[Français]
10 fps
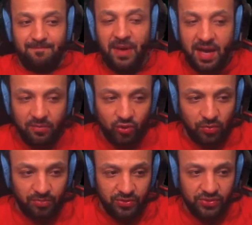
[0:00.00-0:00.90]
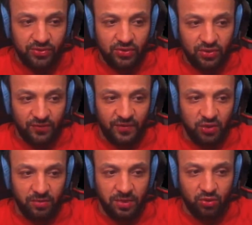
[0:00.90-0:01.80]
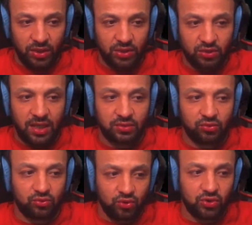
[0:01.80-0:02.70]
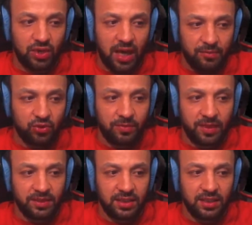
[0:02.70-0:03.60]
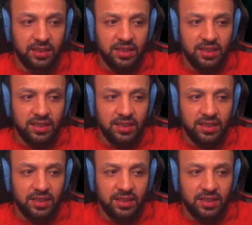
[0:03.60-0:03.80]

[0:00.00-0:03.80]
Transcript: pas un mot de plus, je fais demi-tour et je rentre toujours à me demander